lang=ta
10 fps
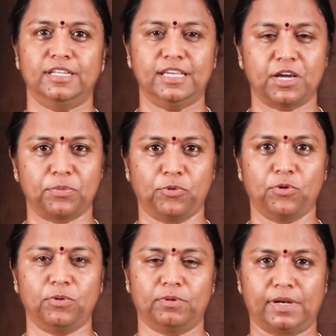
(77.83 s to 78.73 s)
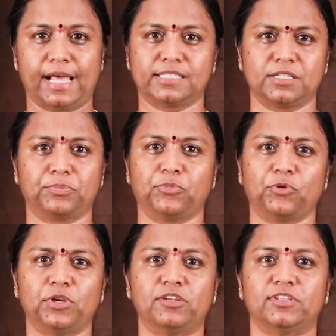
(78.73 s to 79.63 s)
நீ அங்கே போ கிளாஸுக்கு
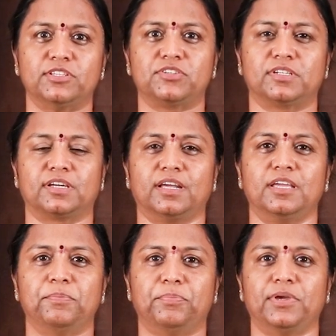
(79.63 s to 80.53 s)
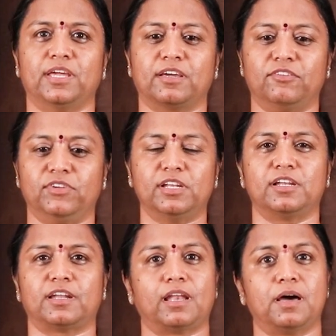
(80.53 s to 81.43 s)
போயிட்டு வந்துட்டுருக்கிற இப்போ எனக்கு
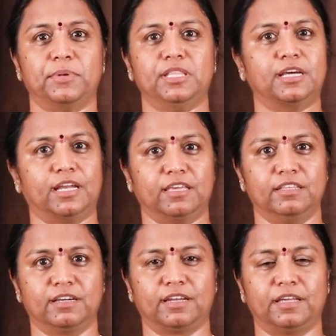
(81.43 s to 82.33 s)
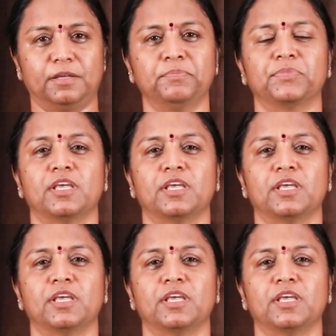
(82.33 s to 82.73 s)
வீட்டில் நல்லா அமைதி கிடைக்குதுங்கிறாரு